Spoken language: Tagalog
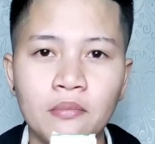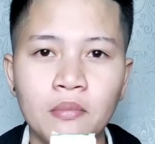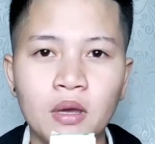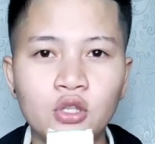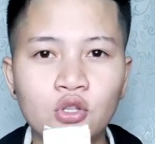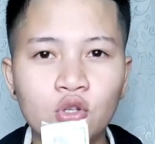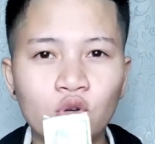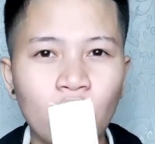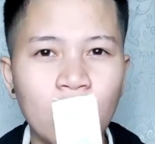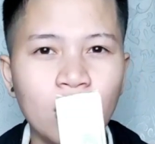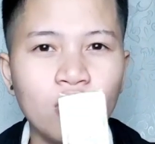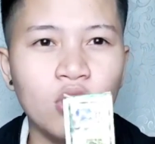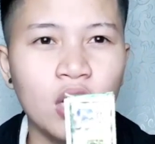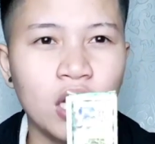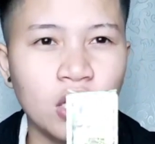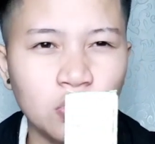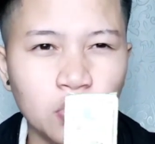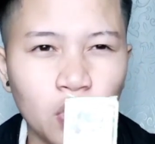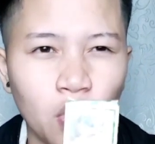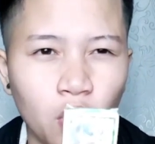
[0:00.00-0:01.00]
Medyo ano
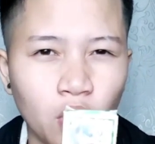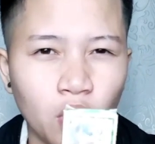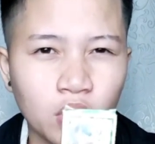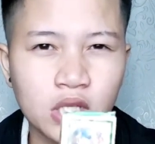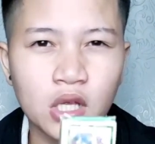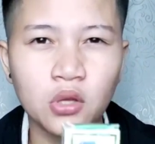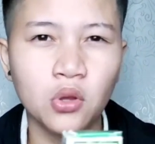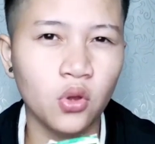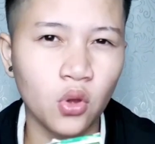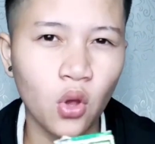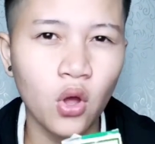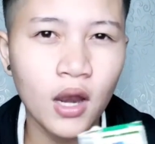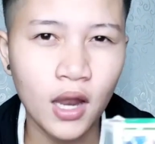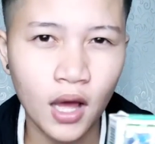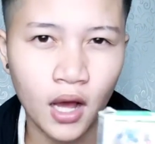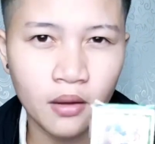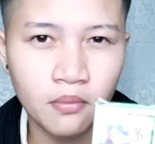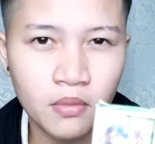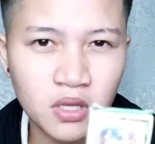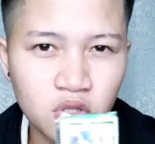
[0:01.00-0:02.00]
lang to, sa totoo
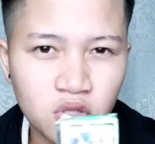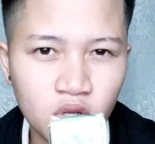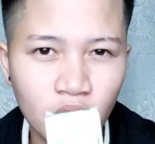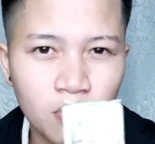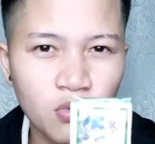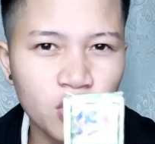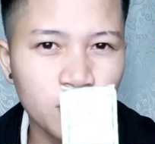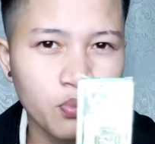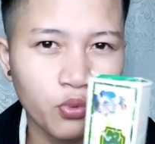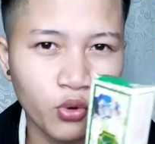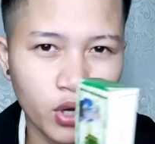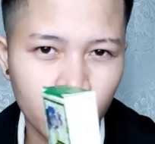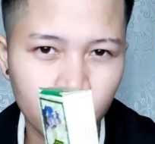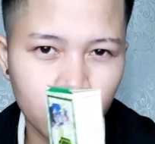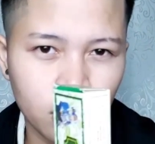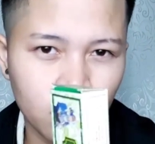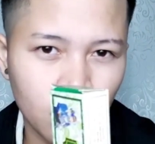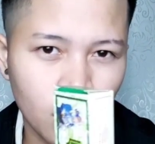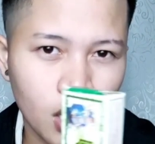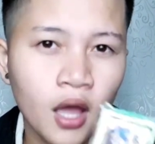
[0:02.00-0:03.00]
lang, medyo amoy puwet.
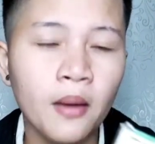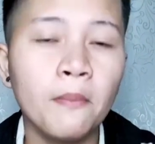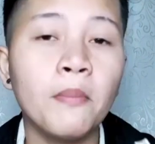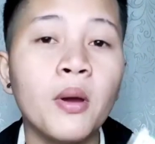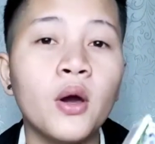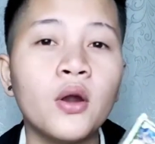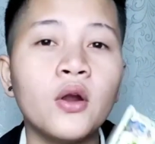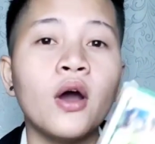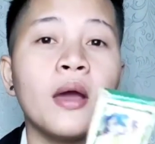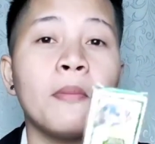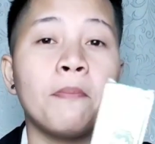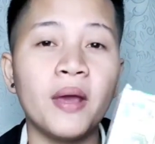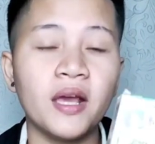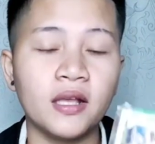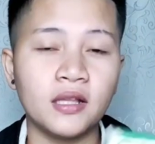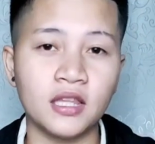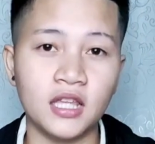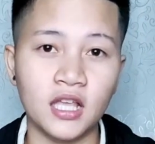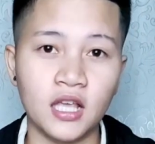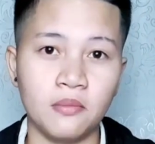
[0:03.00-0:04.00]
Pero
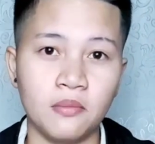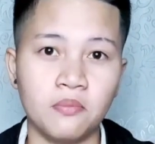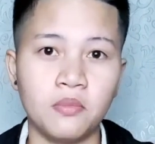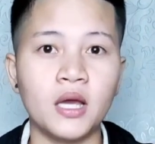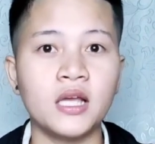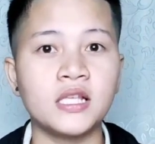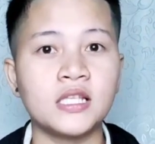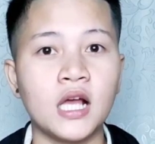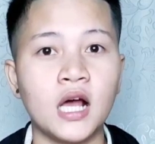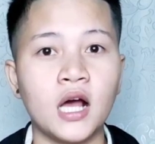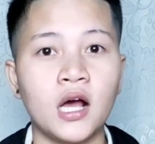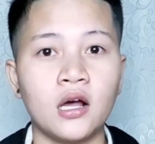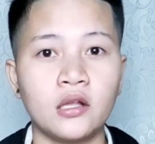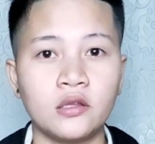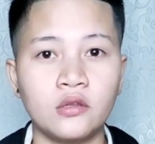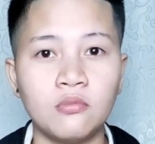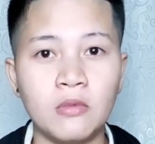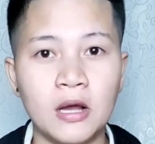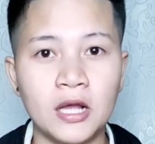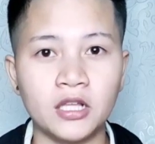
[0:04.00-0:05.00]
effective kaysa
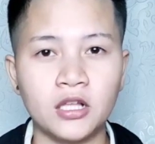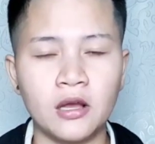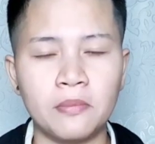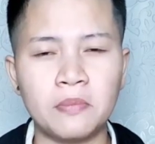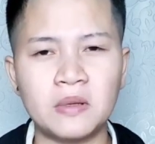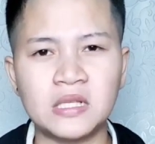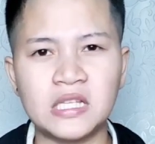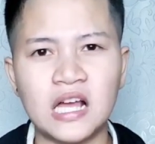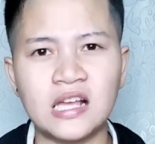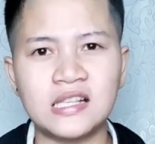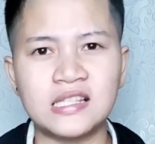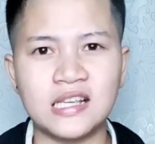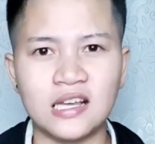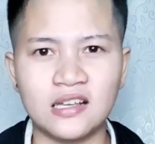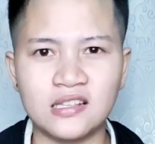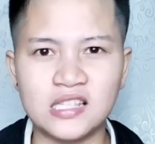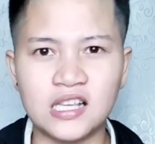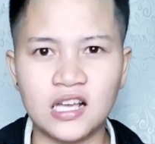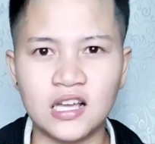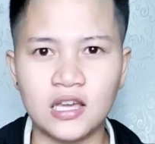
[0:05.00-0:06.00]
dumaan ka pa sa
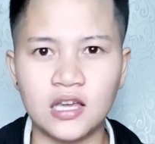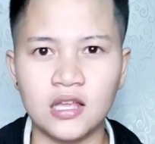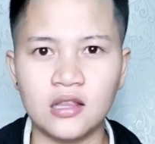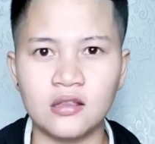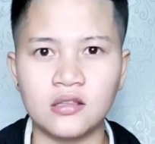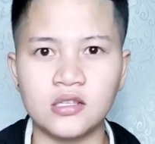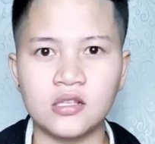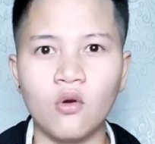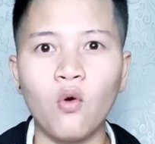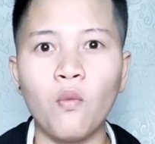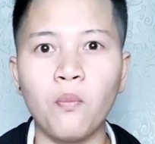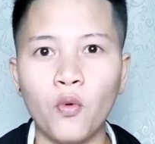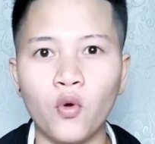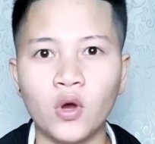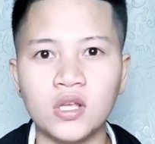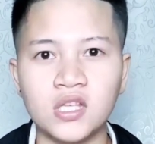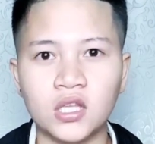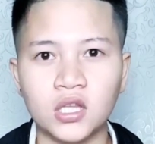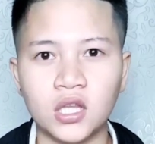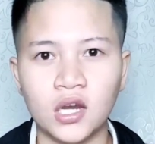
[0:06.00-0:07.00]
sakit-sakit, upo
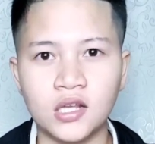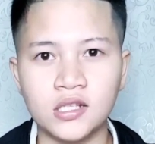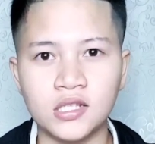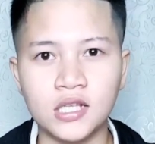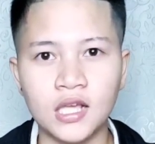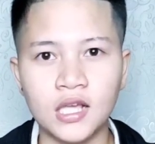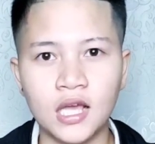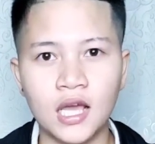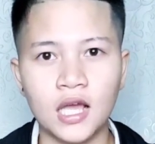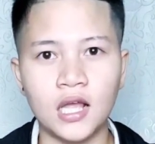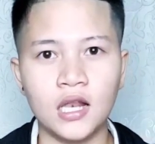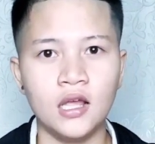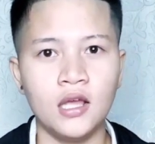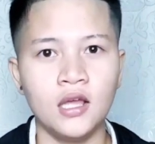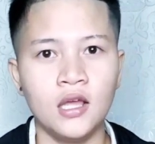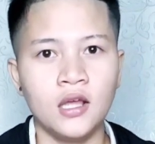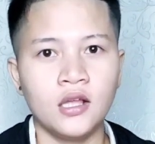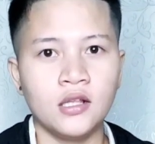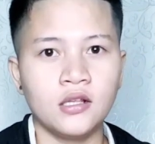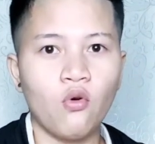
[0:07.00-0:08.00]
ka sa tricycle,
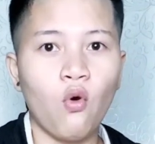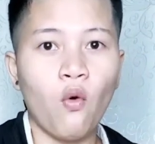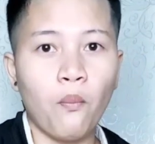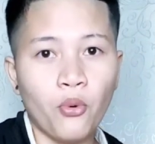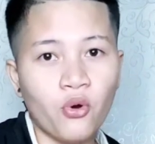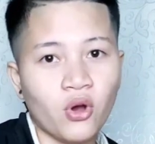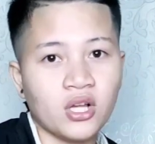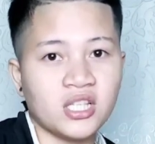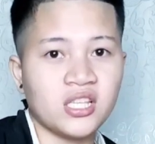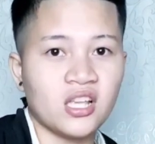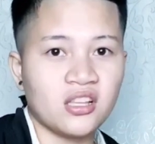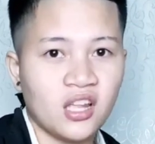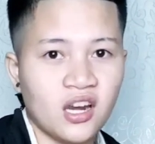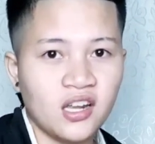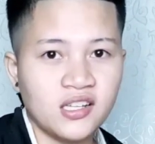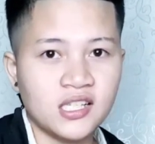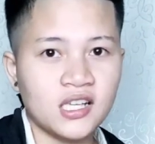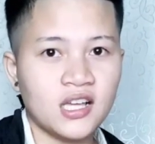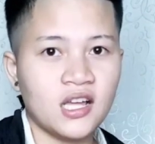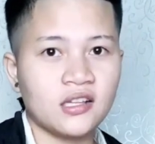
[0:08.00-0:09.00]
upo ka sa
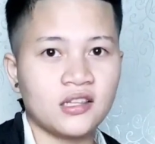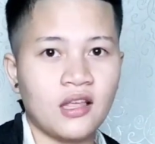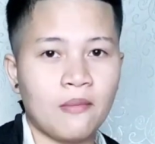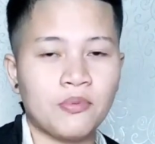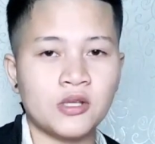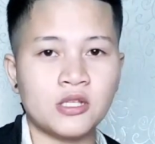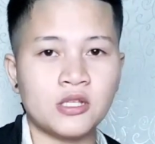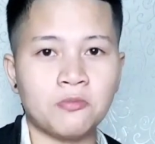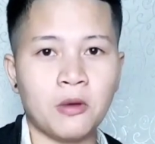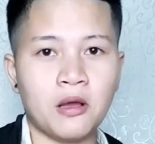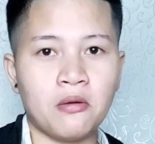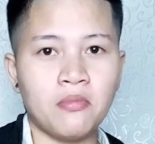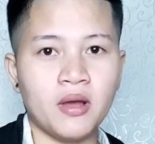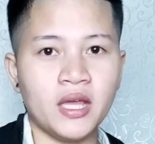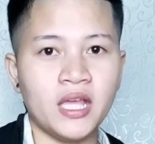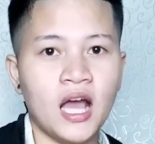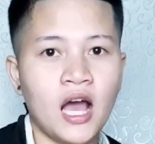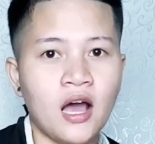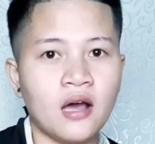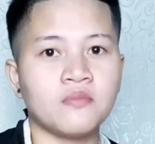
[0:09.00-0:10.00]
tricycle, tapos pag
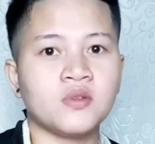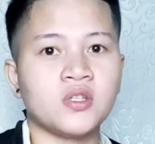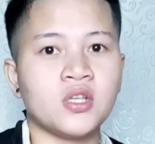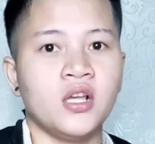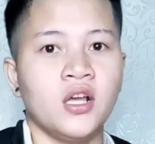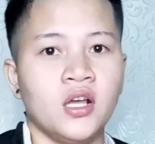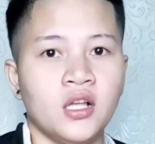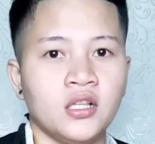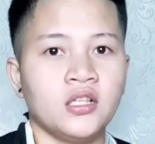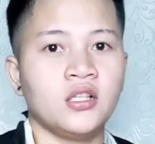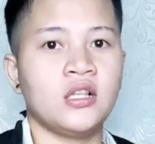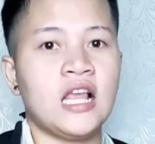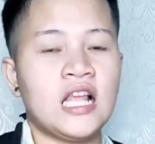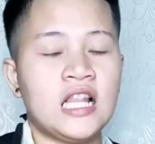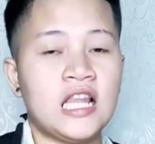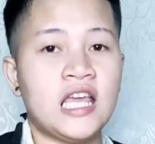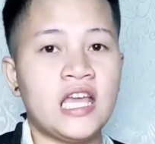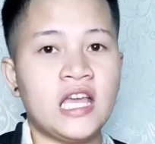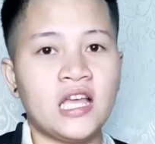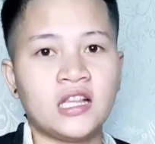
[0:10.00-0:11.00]
may hams,
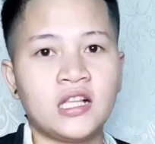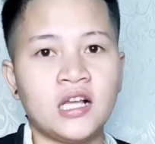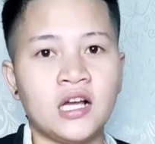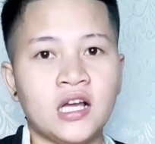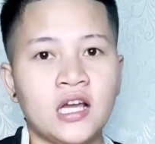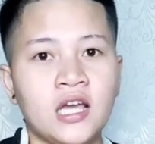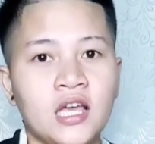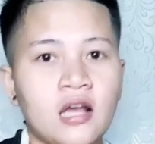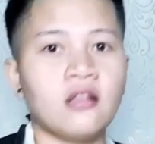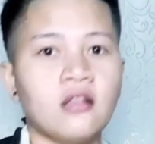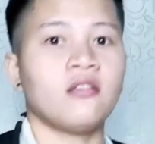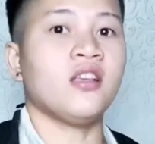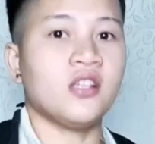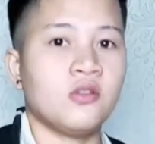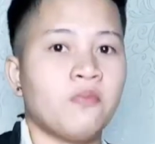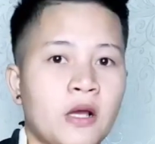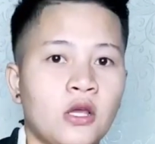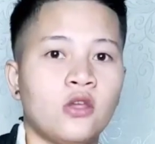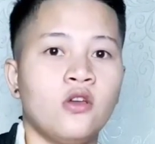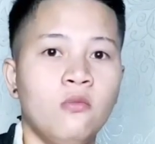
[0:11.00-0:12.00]
liliyat kang gayan, ah,
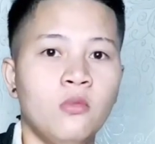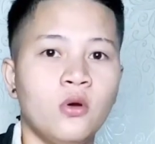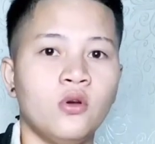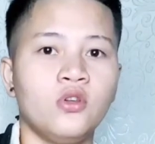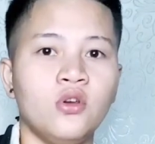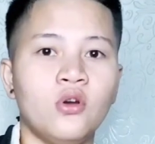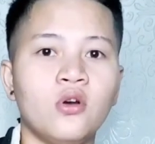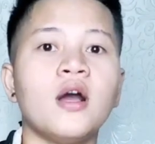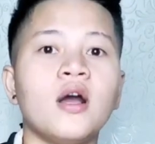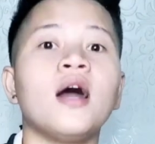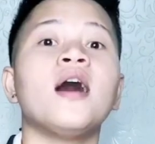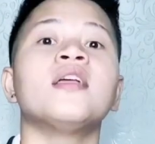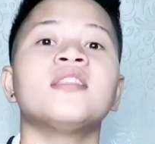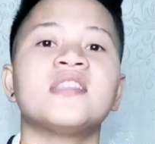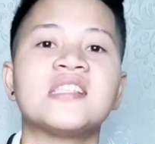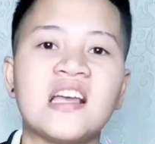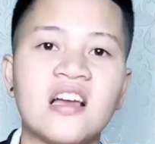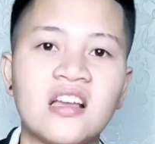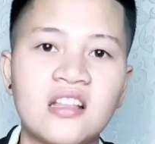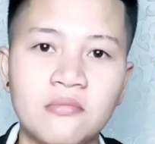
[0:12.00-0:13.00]
tapos pag yumugyog, ang
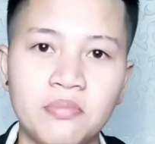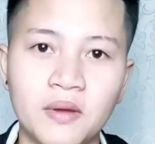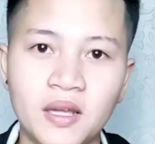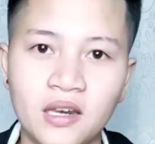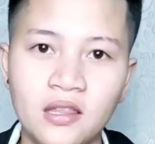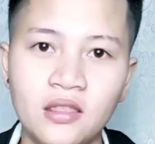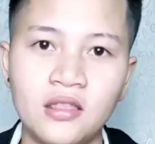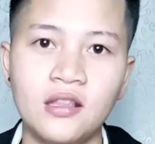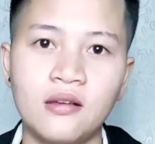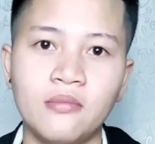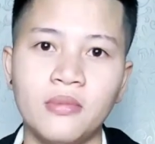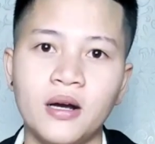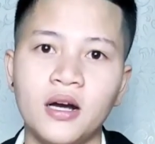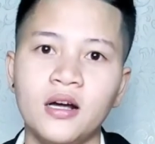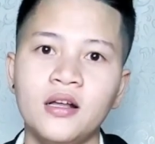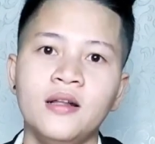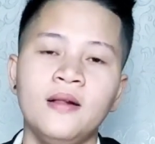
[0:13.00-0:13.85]
sakit pa rin, ba diba?